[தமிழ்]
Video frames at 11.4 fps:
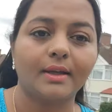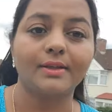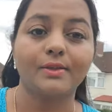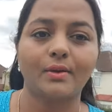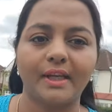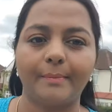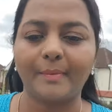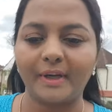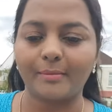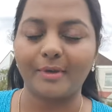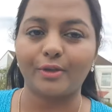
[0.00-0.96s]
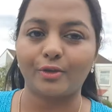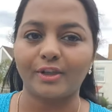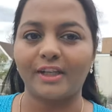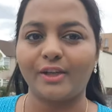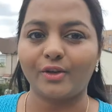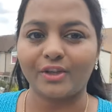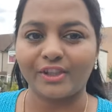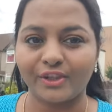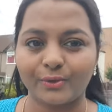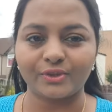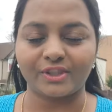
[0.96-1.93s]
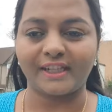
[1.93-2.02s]
ஸோ இப்போ நம்ம டோட்டலி ஒரு
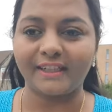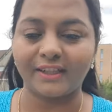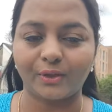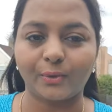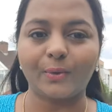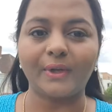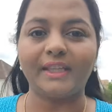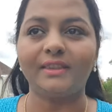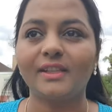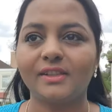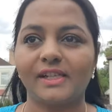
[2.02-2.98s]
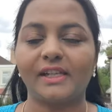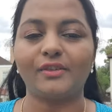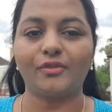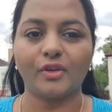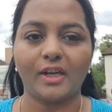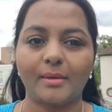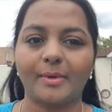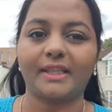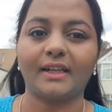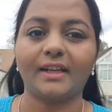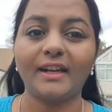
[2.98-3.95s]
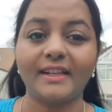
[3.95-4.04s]
நியூ ஸ்ட்ரீட்டில் இருக்கும் இந்த ஸ்ட்ரீட்டை ஃபுல்லாக
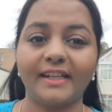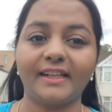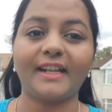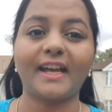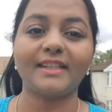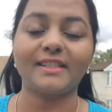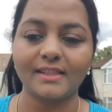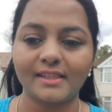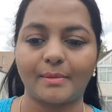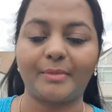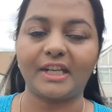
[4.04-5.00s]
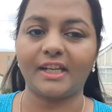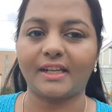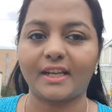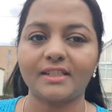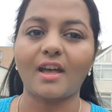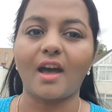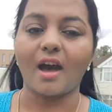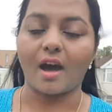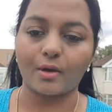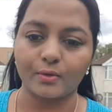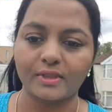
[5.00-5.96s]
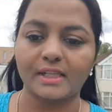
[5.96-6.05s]
பார்த்திங்கன்னா டிட்டாச்சு செமி டிட்டாச்
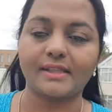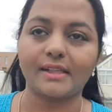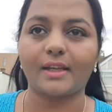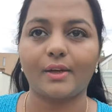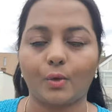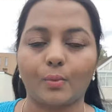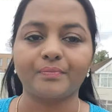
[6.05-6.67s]
ஹவுசஸ்லாம் இருக்கும்